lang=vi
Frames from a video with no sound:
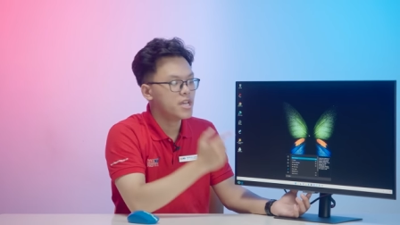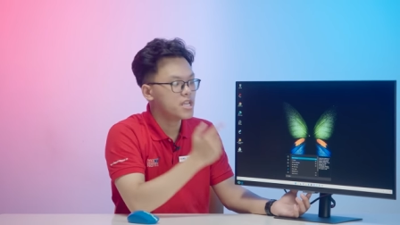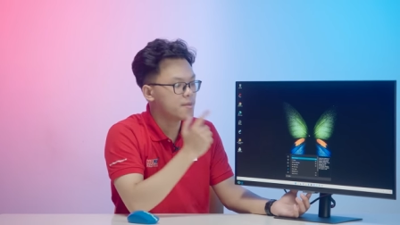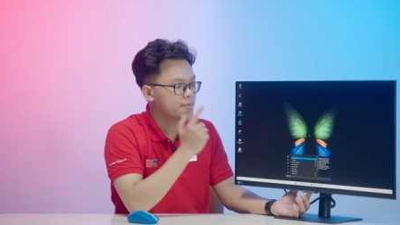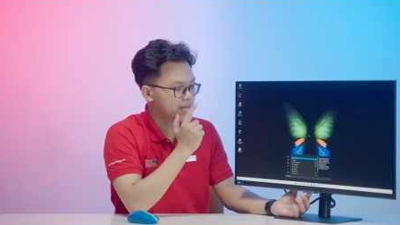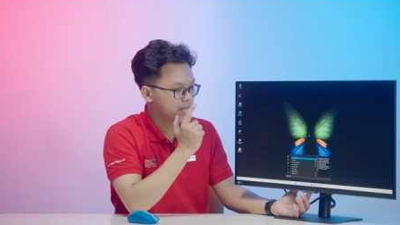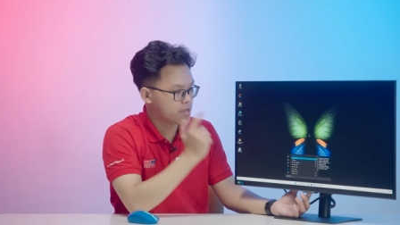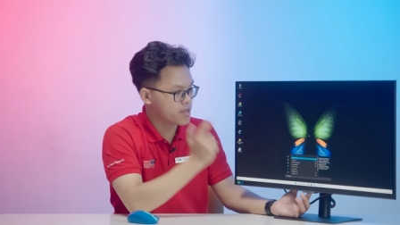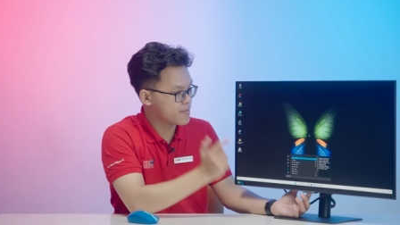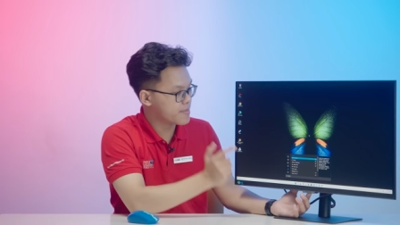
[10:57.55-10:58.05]
Nhưng
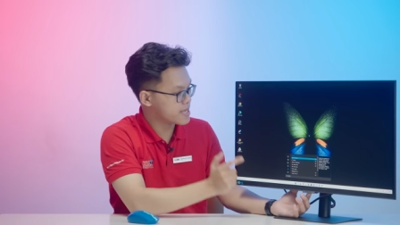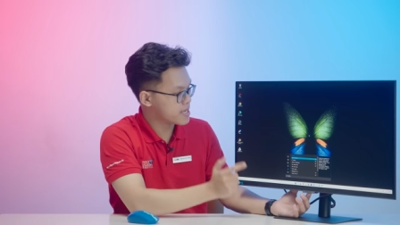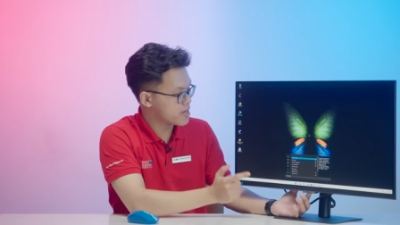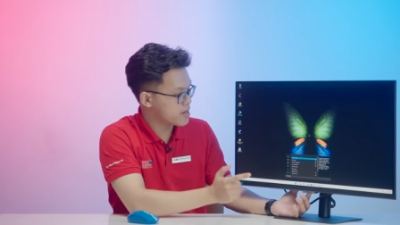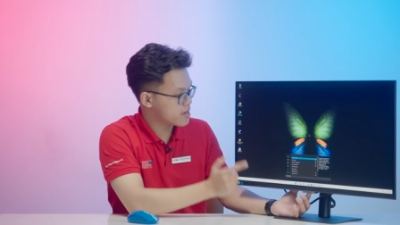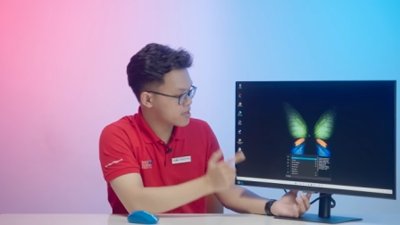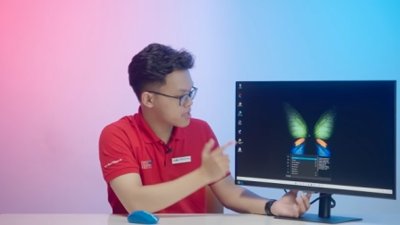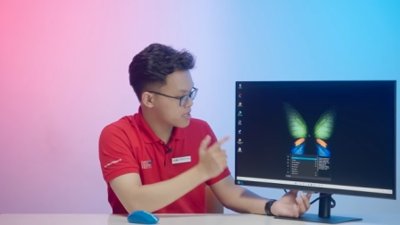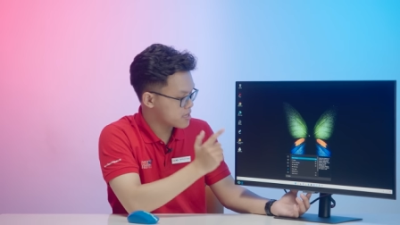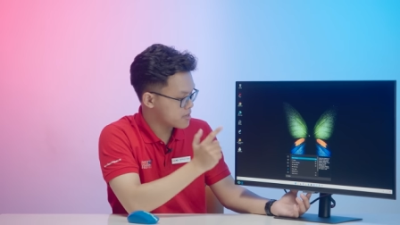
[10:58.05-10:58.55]
mà theo như mình
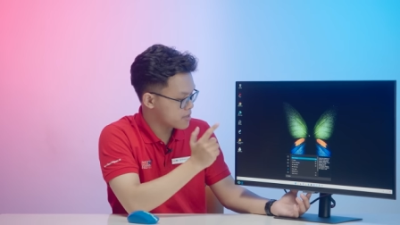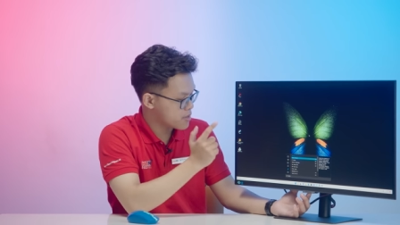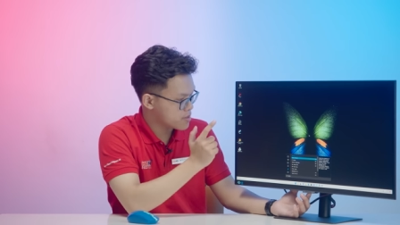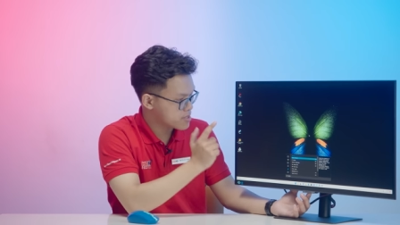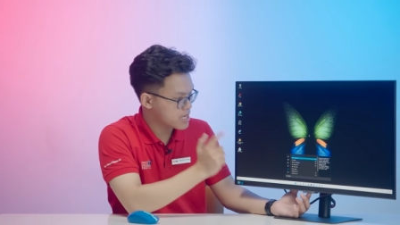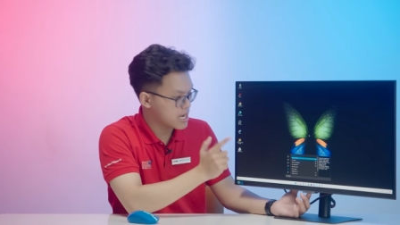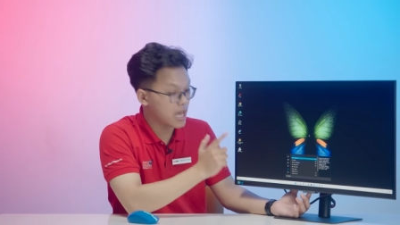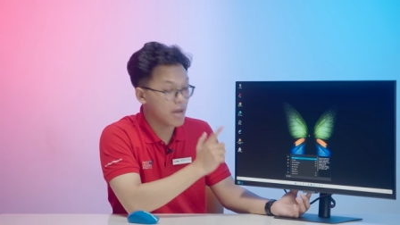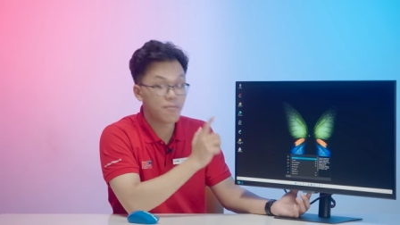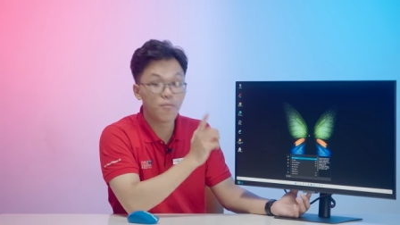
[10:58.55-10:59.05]
nhớ thì nó
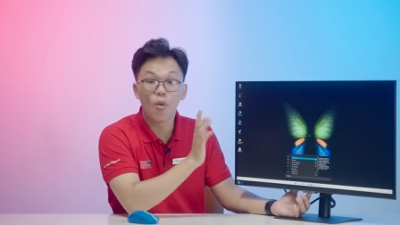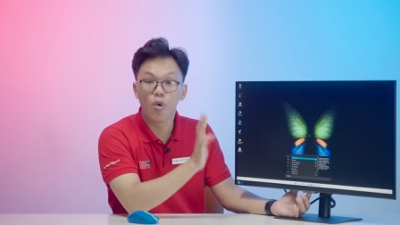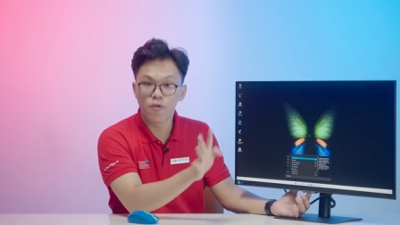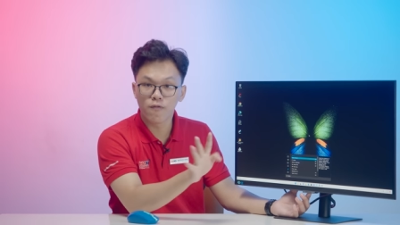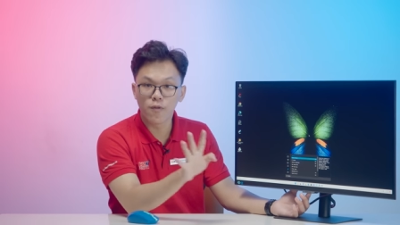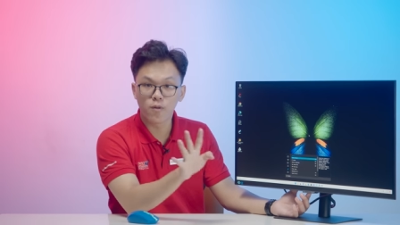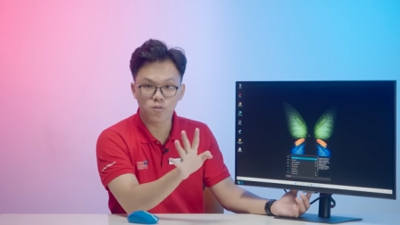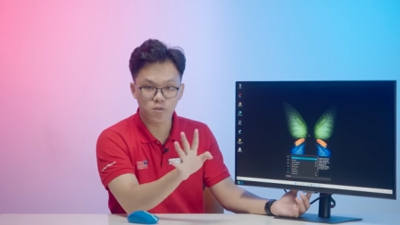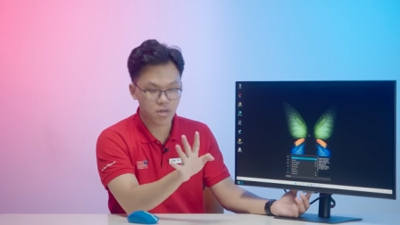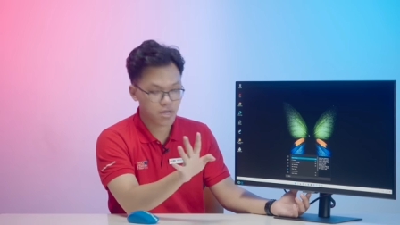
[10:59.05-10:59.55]
chỉ là bốn vùng